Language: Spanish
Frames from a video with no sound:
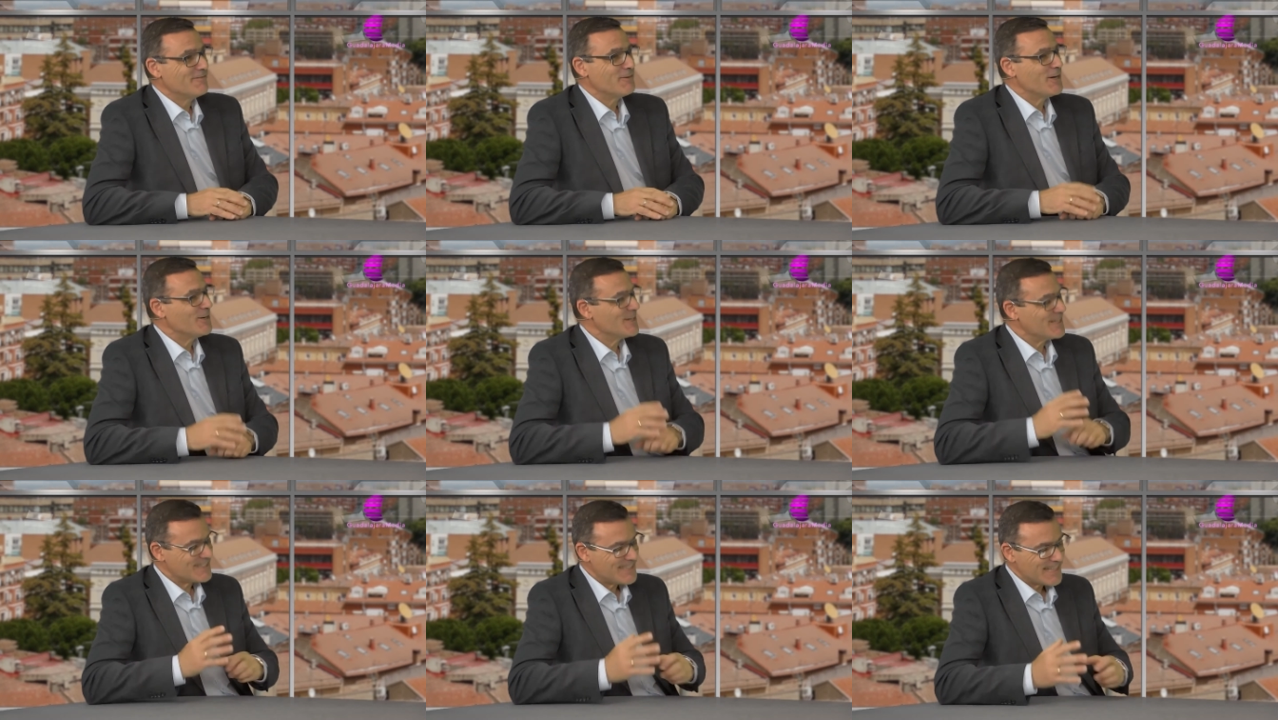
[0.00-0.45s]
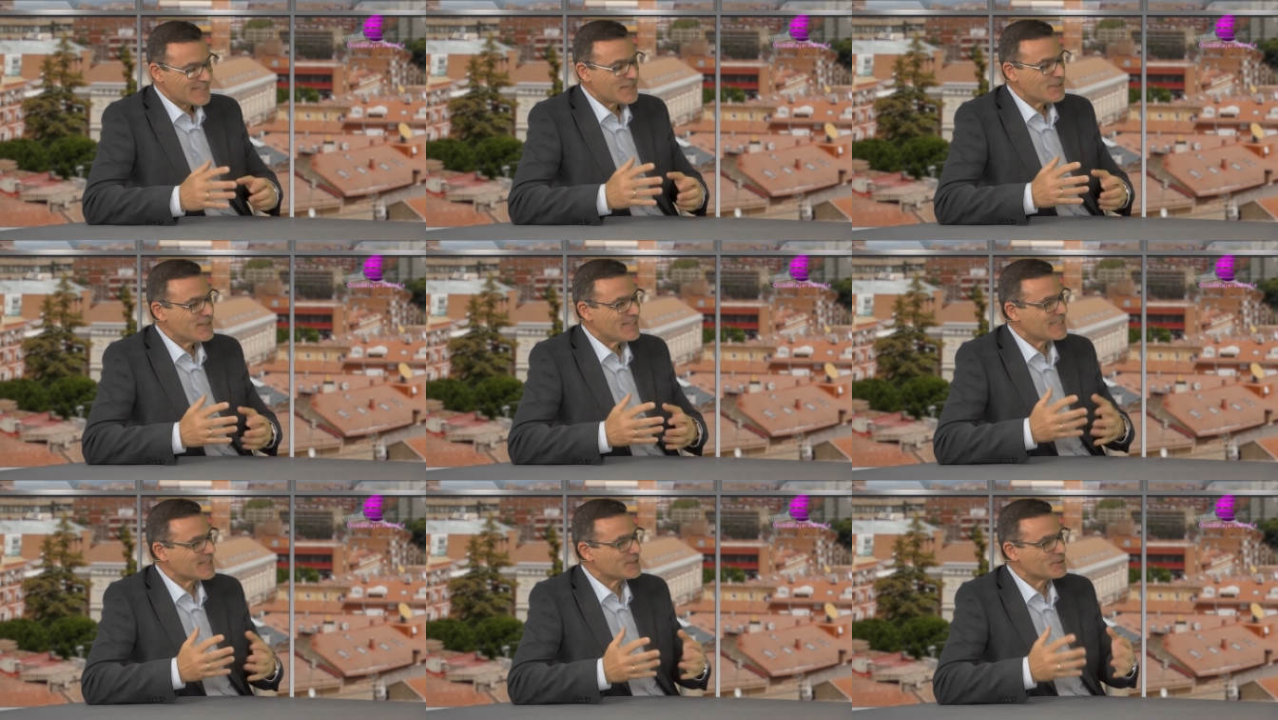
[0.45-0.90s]

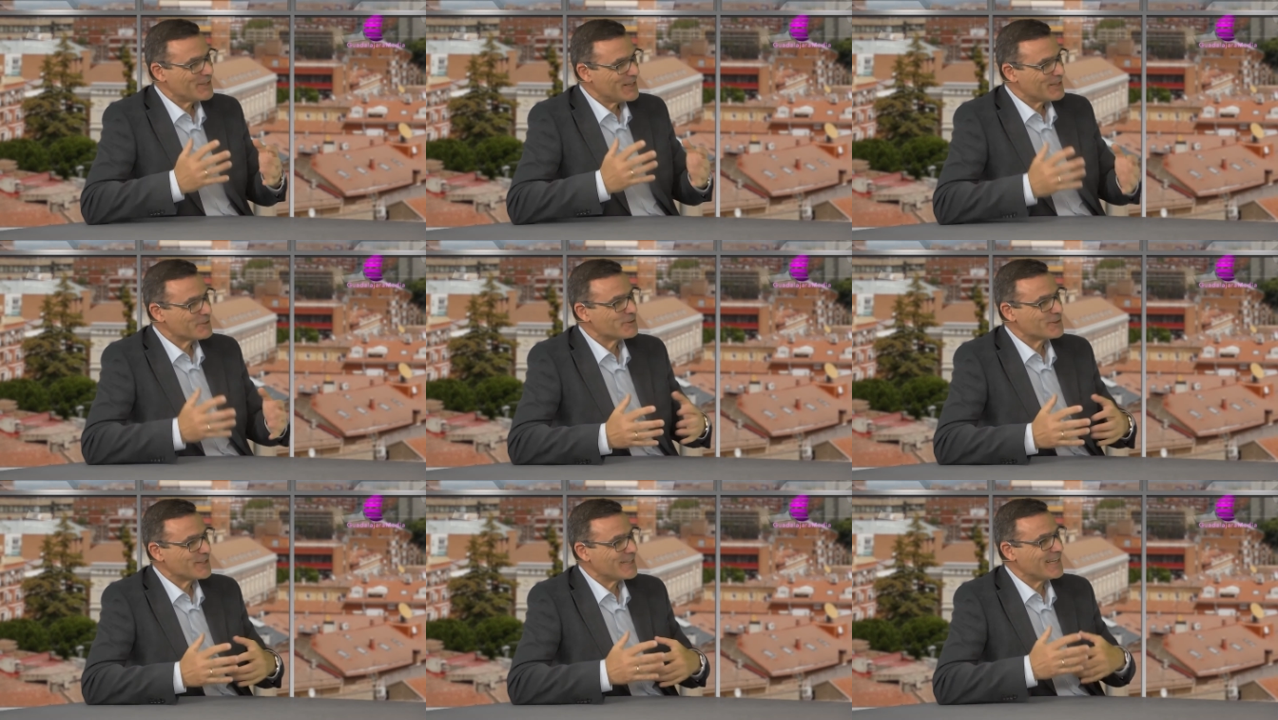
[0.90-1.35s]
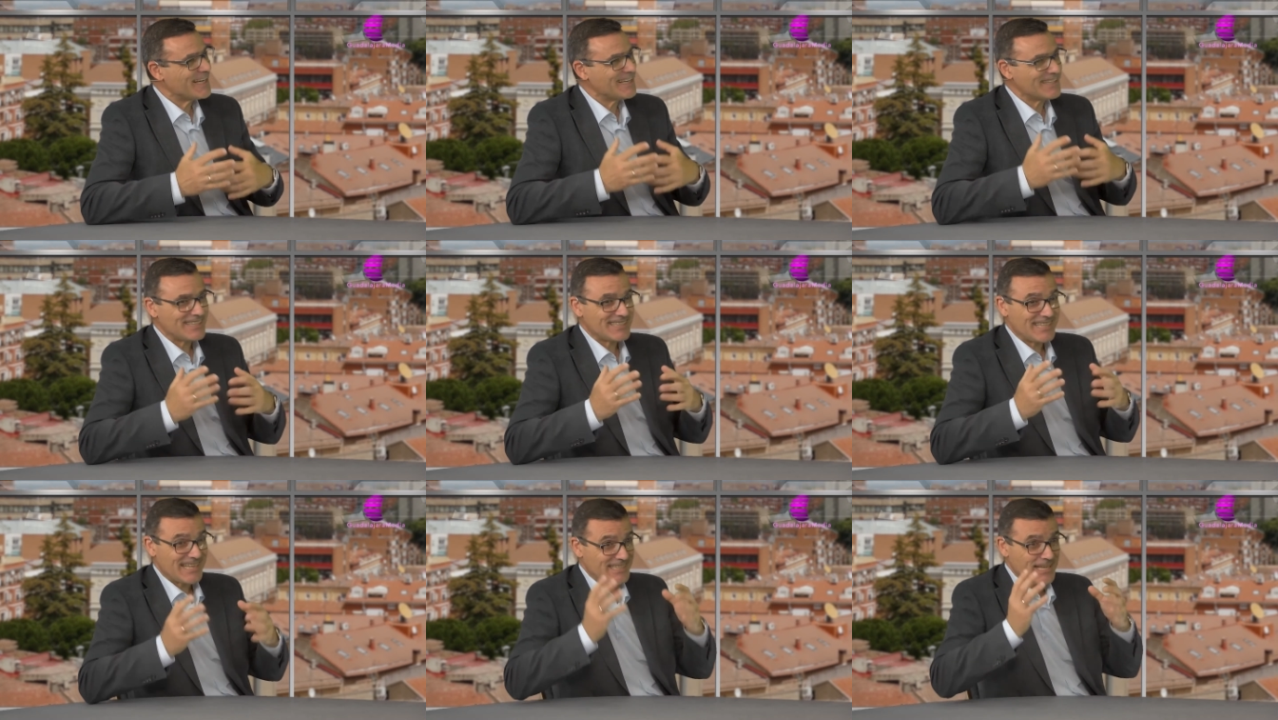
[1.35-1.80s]
esa seguridad
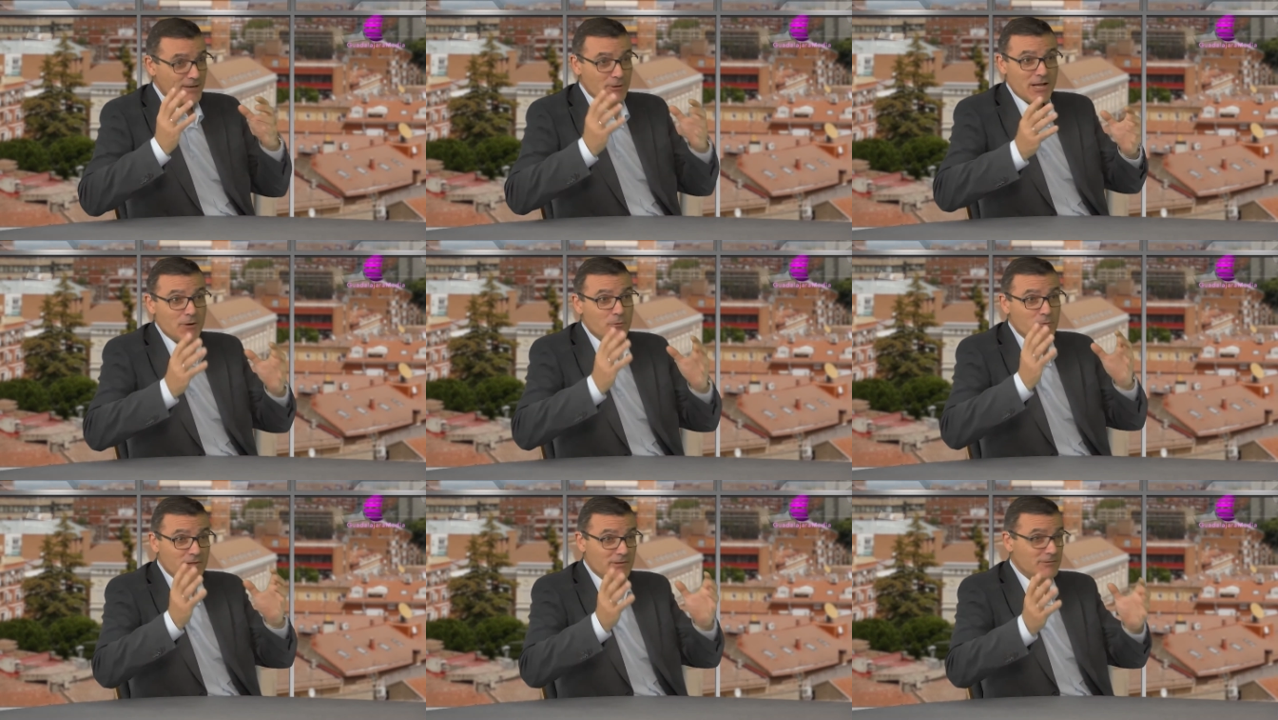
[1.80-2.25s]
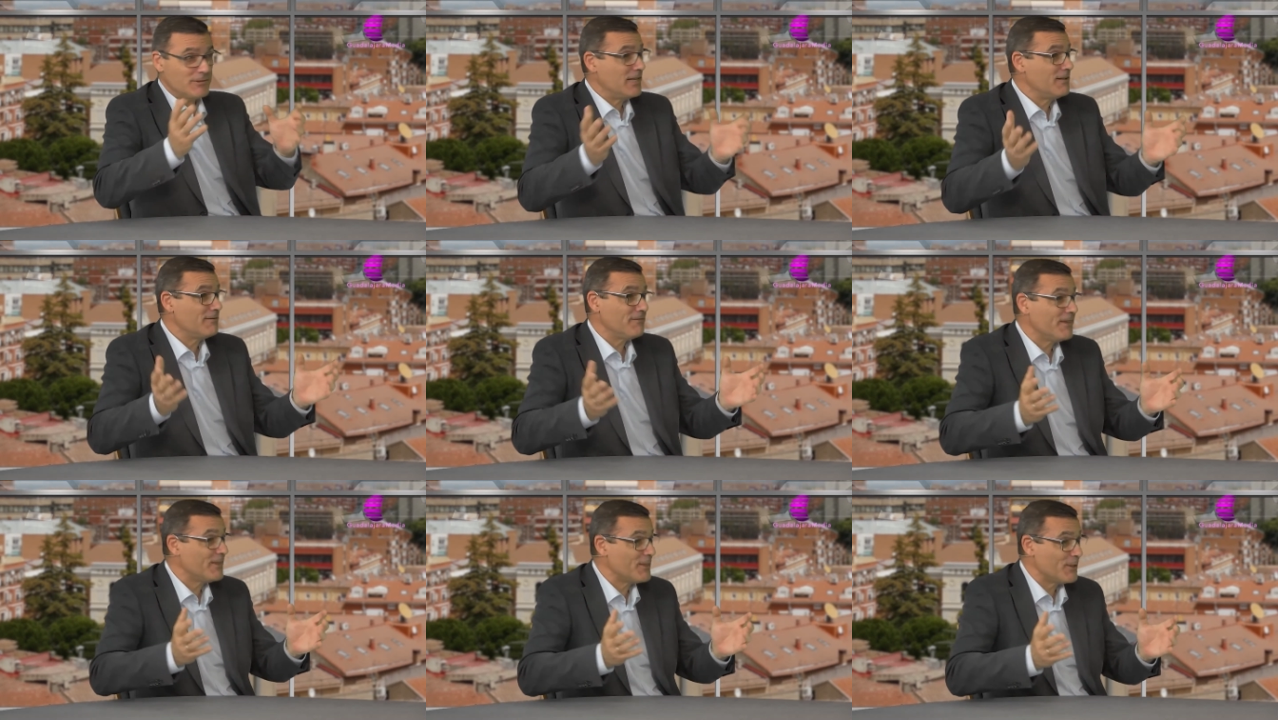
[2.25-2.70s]
les da un,
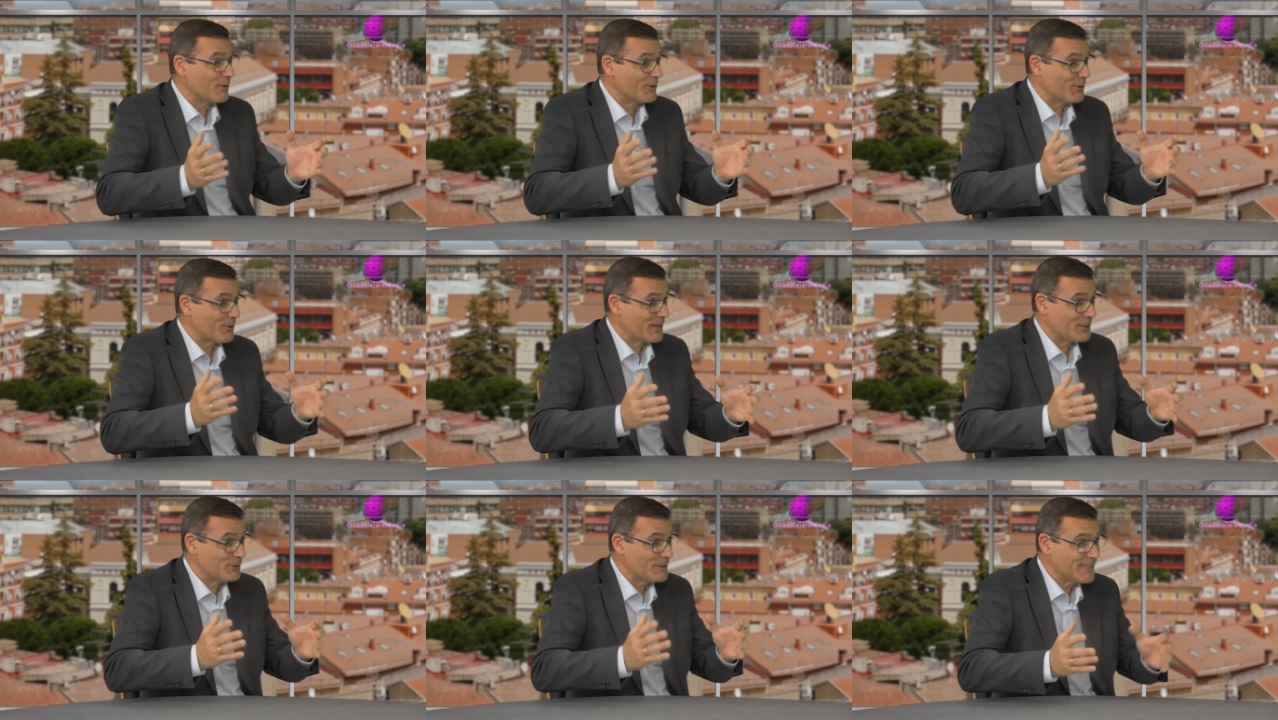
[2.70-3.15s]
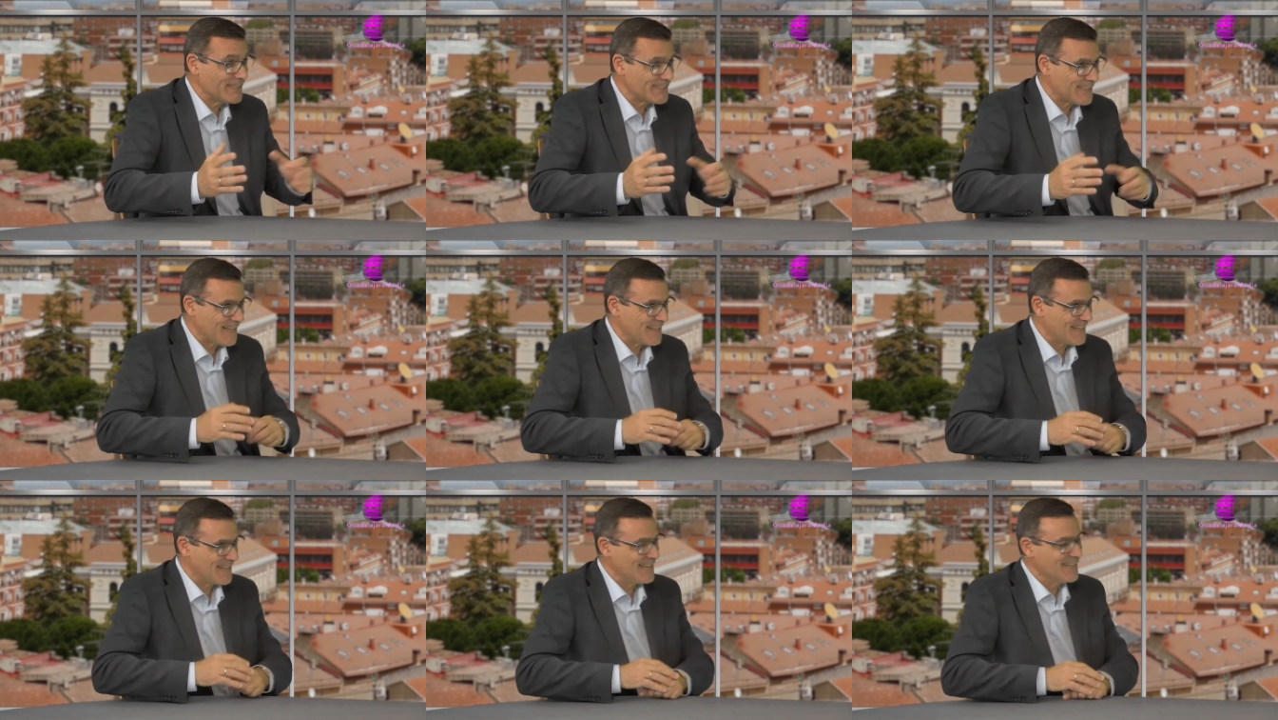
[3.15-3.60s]
edificio, aunque no haya
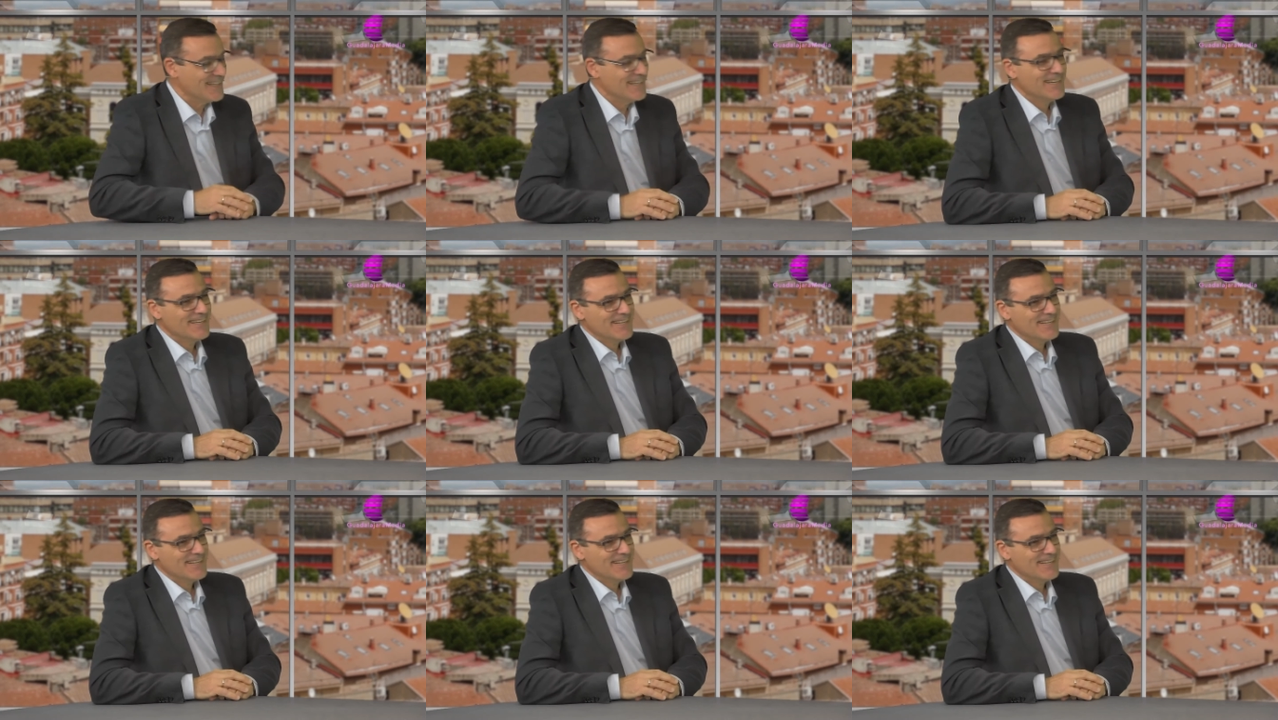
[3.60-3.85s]
nadie.